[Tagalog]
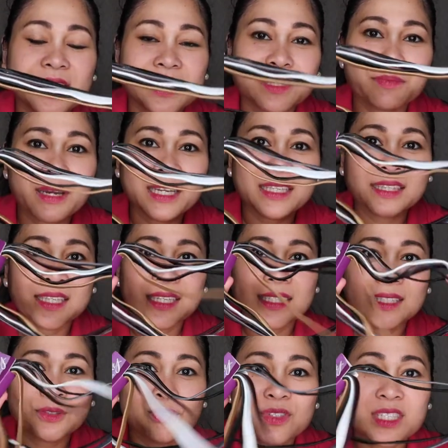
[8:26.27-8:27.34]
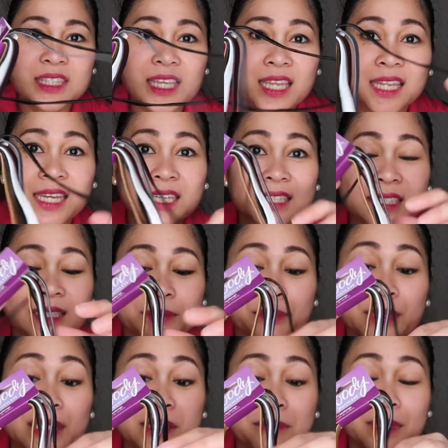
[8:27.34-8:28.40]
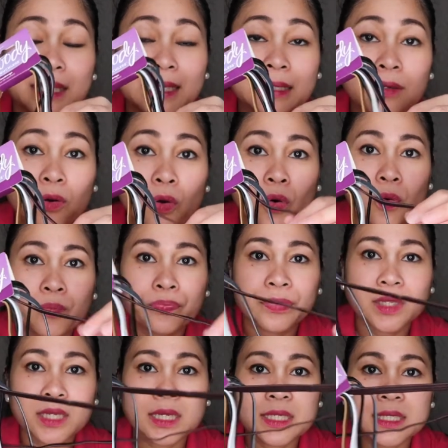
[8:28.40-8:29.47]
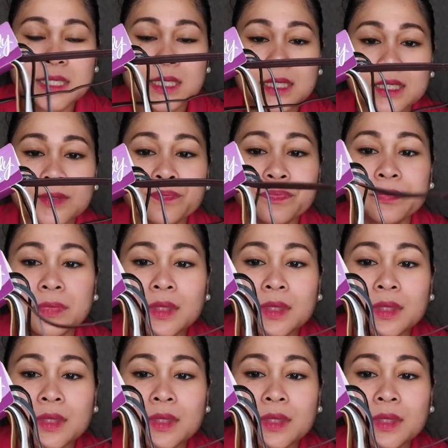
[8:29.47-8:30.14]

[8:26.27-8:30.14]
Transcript: guys bakit ganitong style ang binibili ko kasi